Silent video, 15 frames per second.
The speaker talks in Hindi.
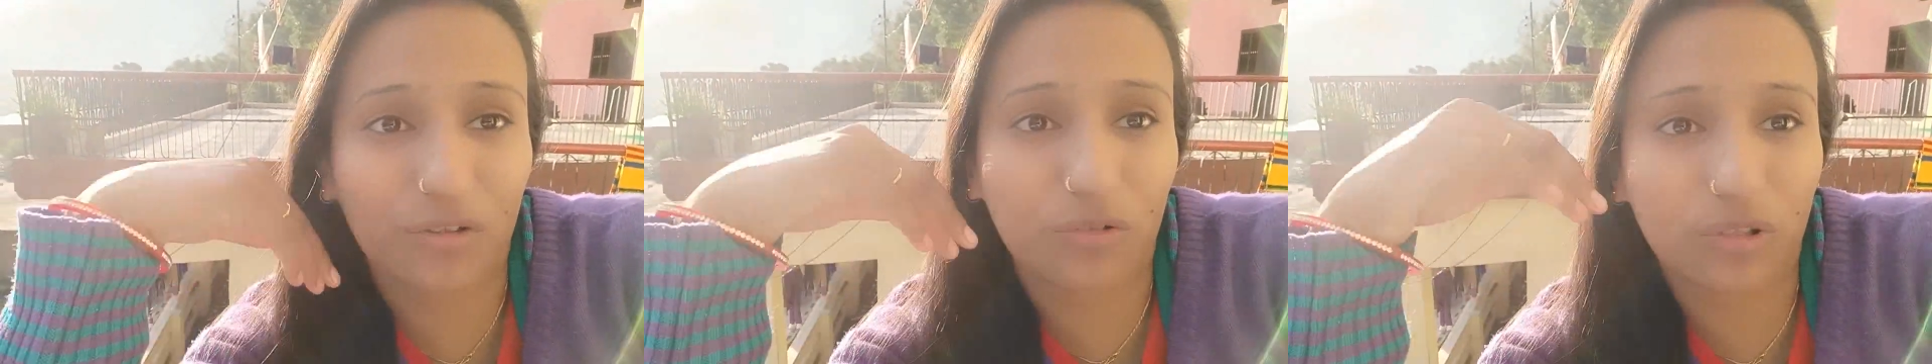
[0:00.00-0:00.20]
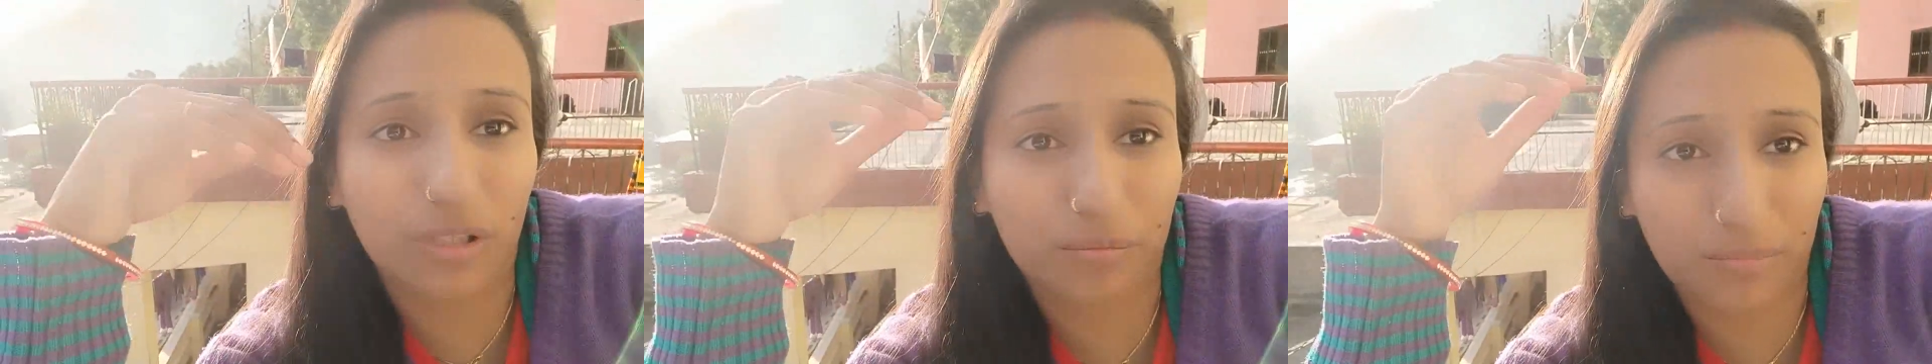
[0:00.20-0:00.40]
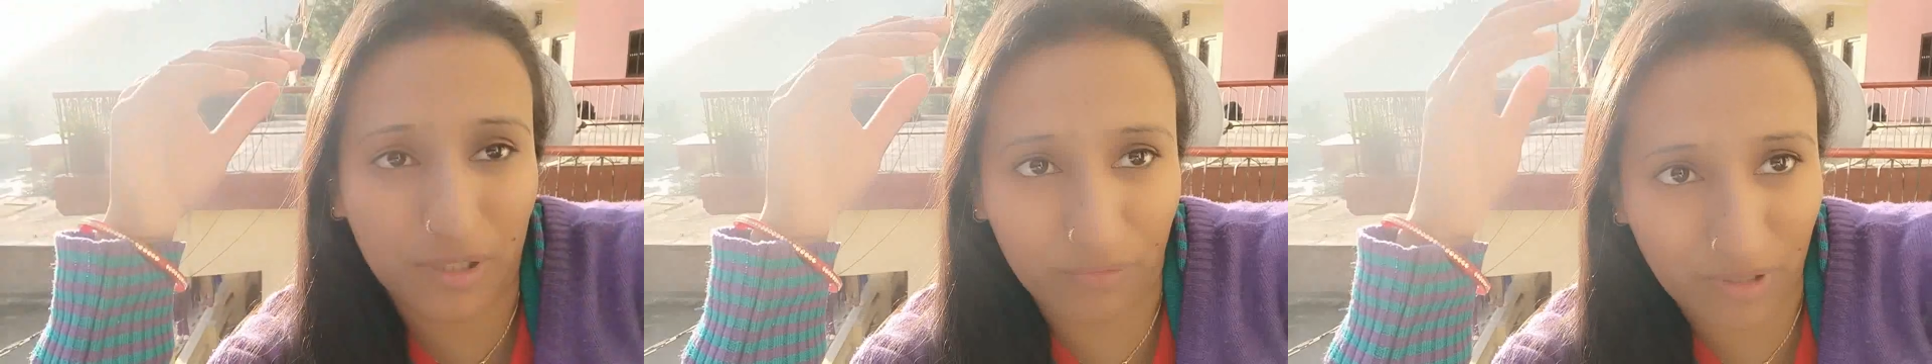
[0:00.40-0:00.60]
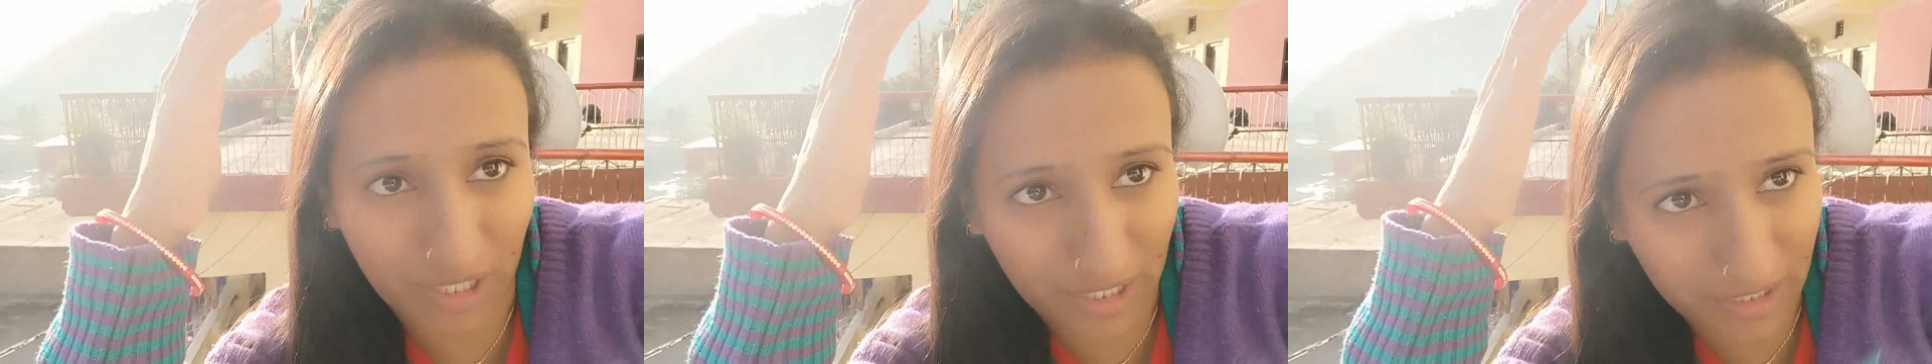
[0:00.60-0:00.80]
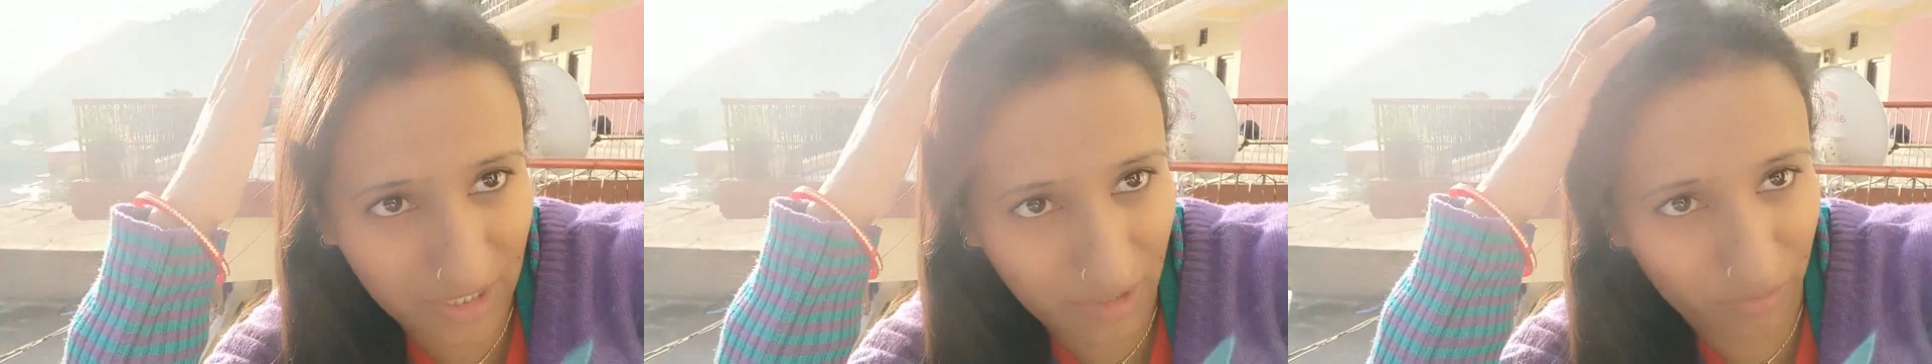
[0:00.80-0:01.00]
तो तब मैं
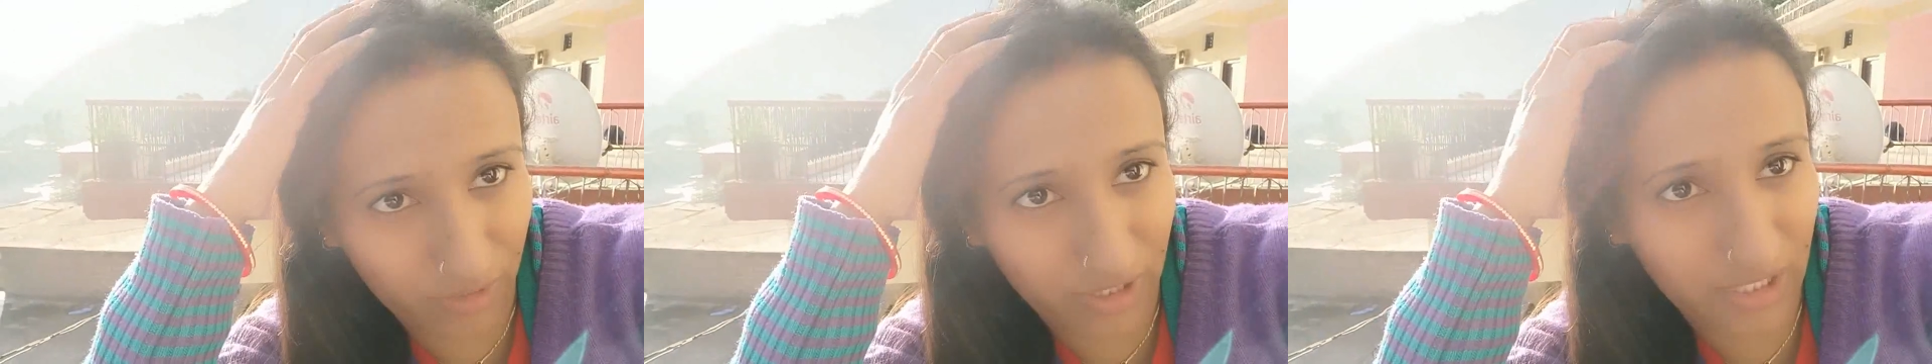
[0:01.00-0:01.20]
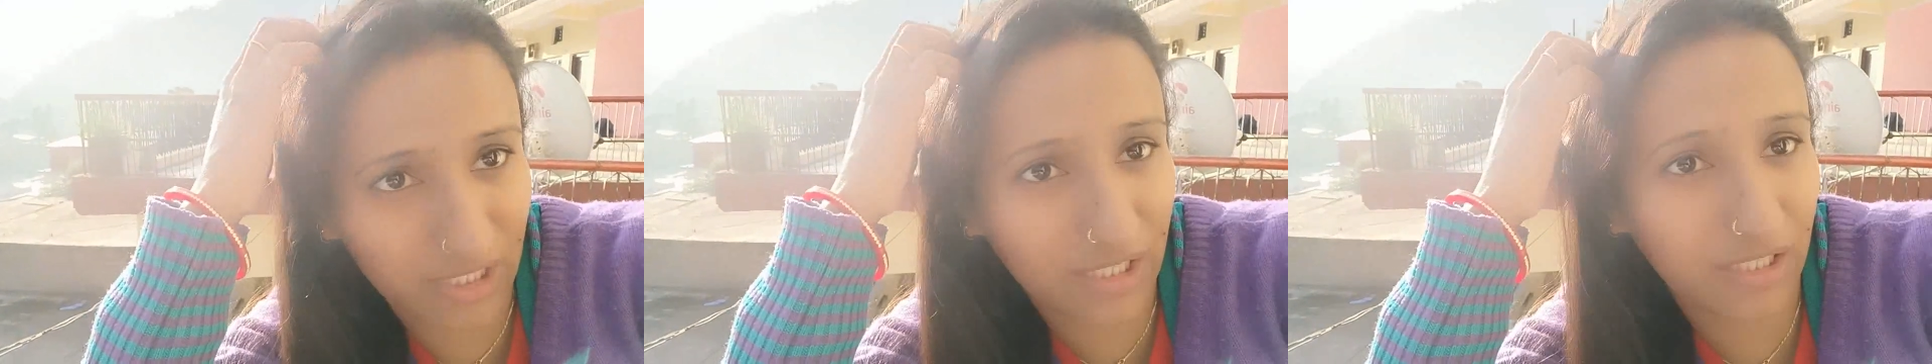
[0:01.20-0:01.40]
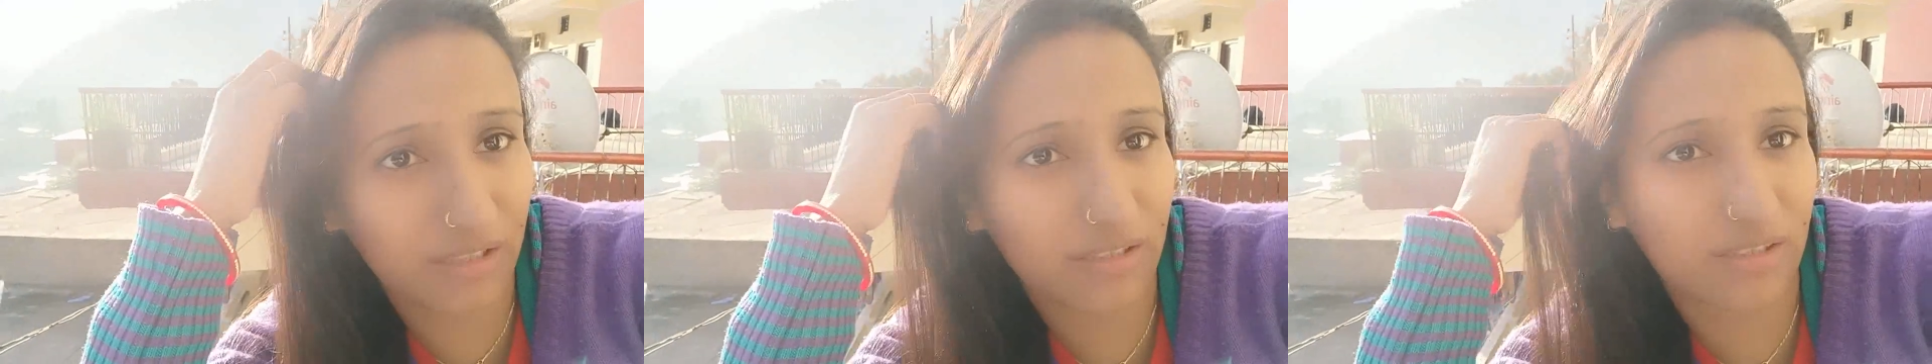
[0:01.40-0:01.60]
वहाँ जाऊँगी